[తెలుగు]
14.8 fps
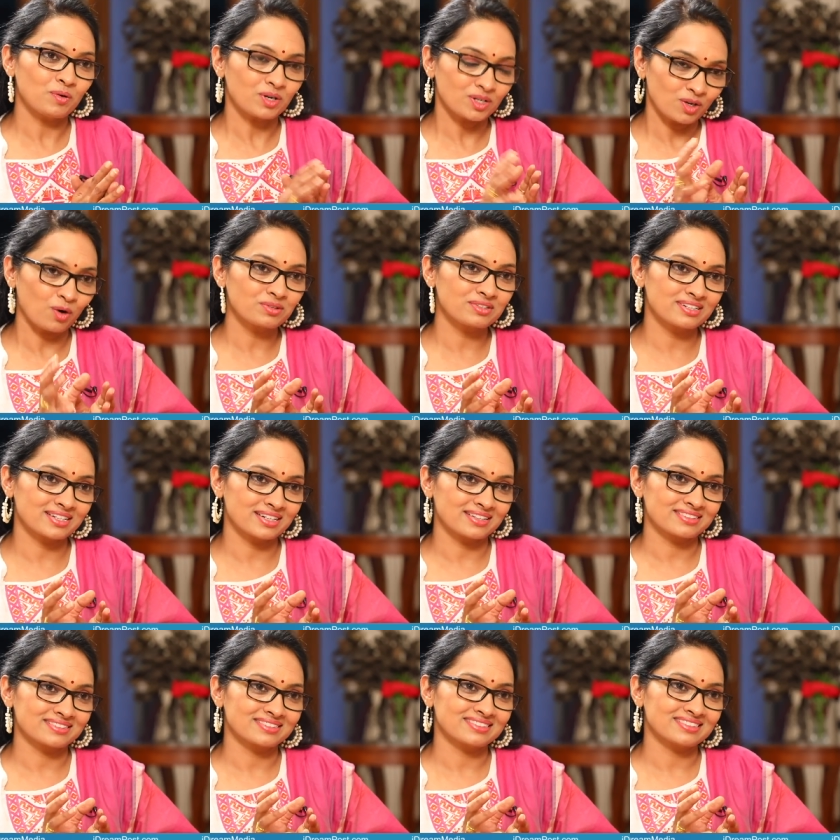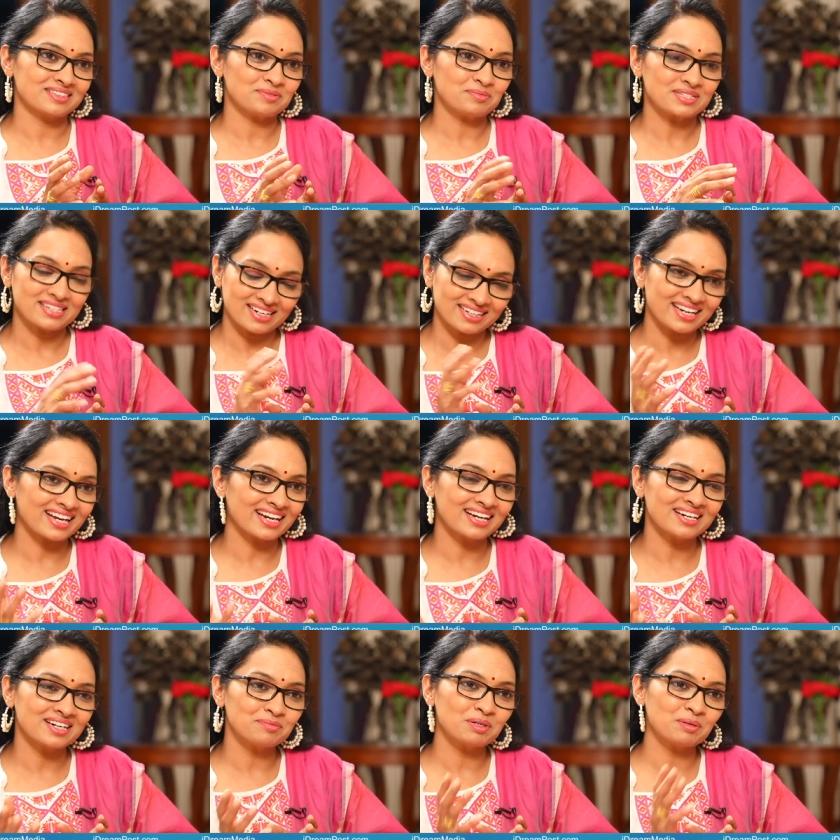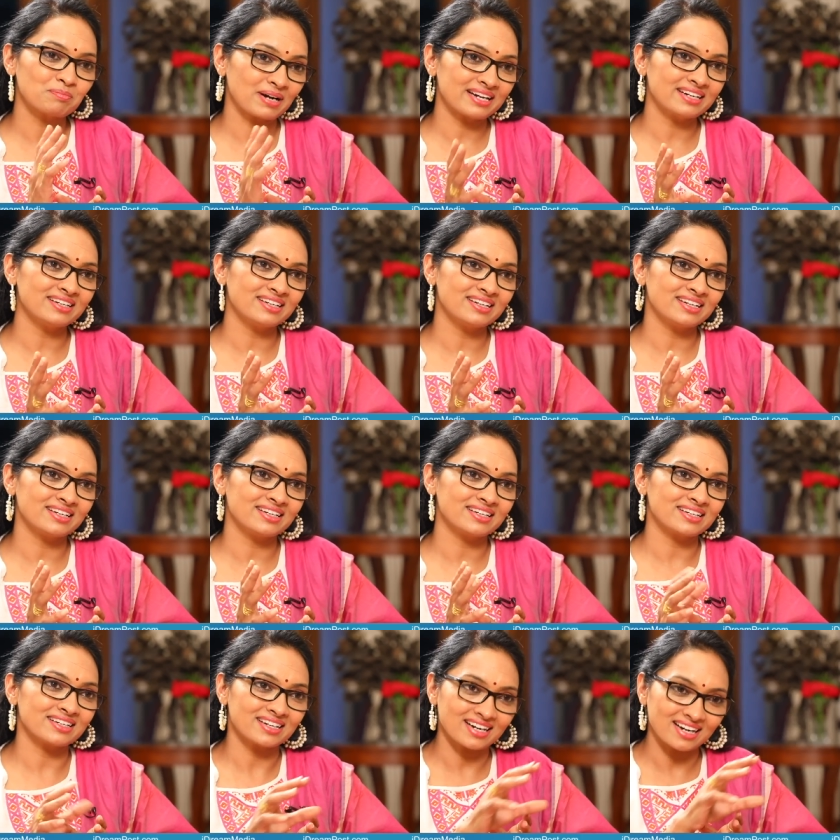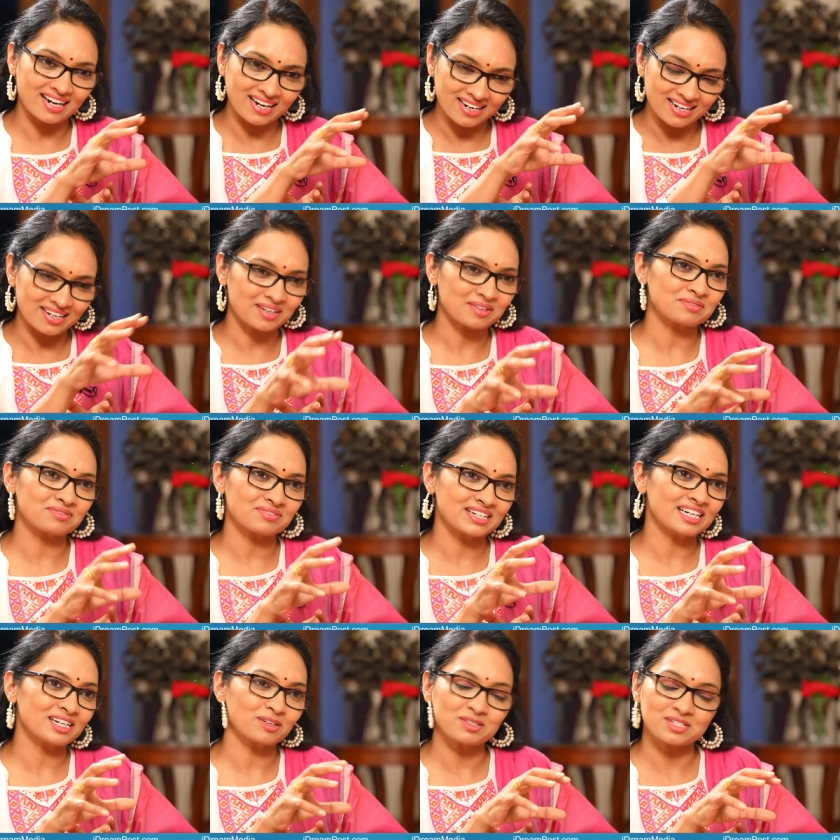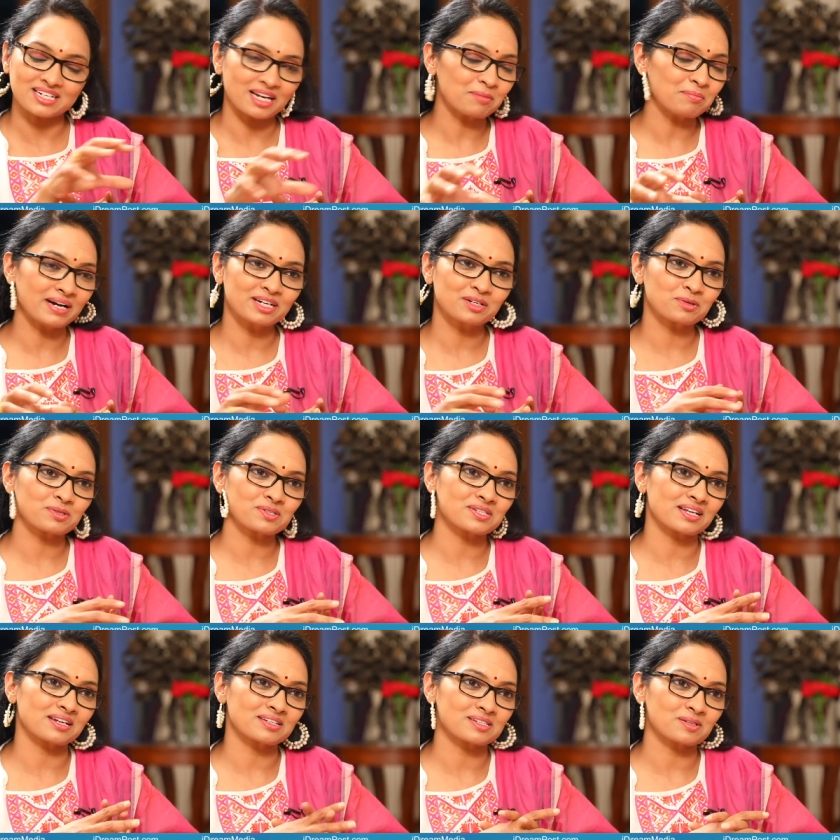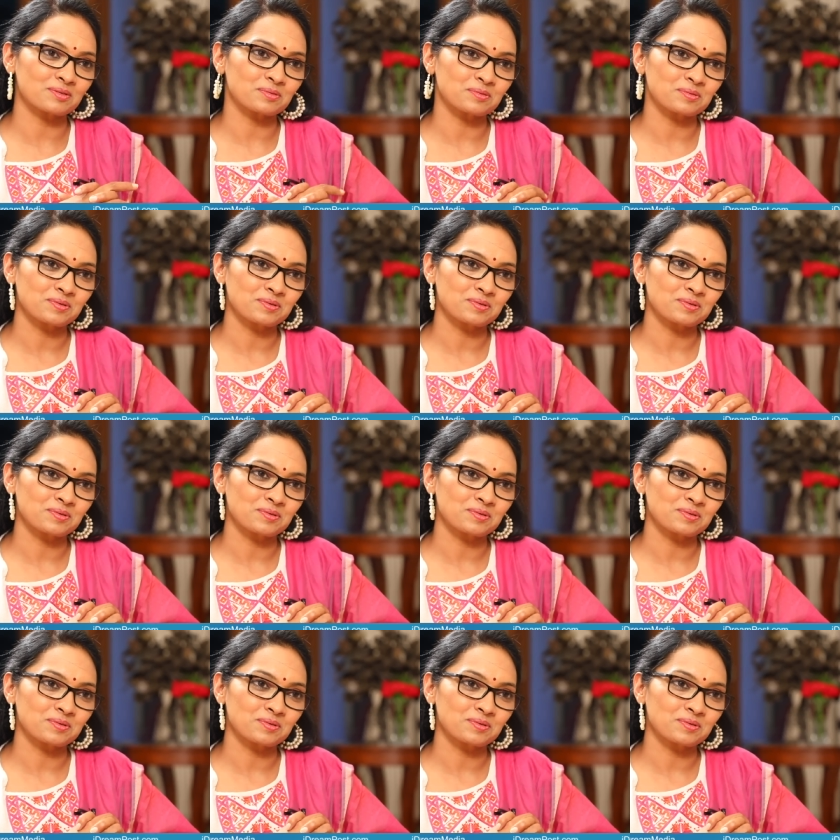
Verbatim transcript: ఒక డాక్టర్గా మీరు జనరల్గా ఎలా మీ మైండ్ని ఆ ఫీలింగ్లోంచి ఎలా బయటకు వస్తారు అసలు